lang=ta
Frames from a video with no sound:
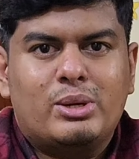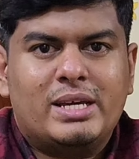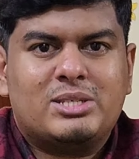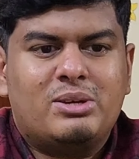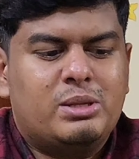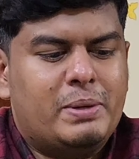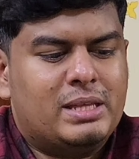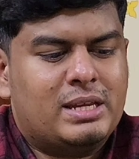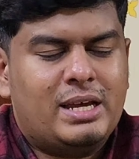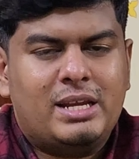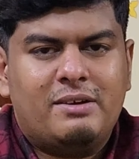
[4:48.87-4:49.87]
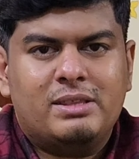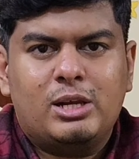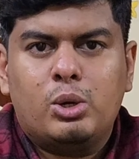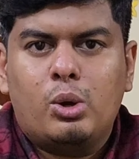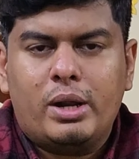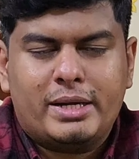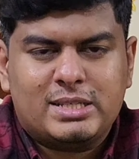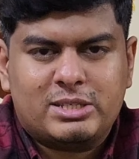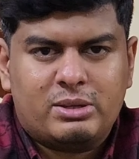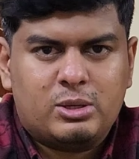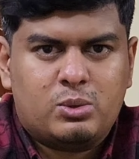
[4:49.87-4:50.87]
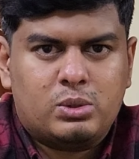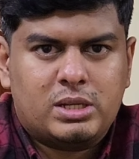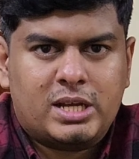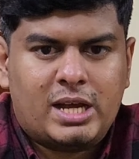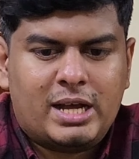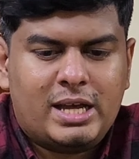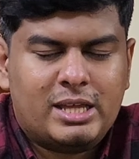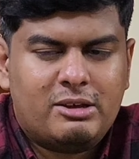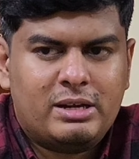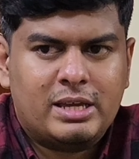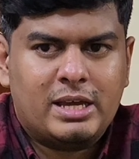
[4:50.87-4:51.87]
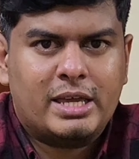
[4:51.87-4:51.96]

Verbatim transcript: ஸோ நெக்ஸ்ட் வந்து பார்த்தீங்கன்னா இதில் வந்து லோ லைட்டன்சி வந்து கொடுத்துருக்காங்க அதாவது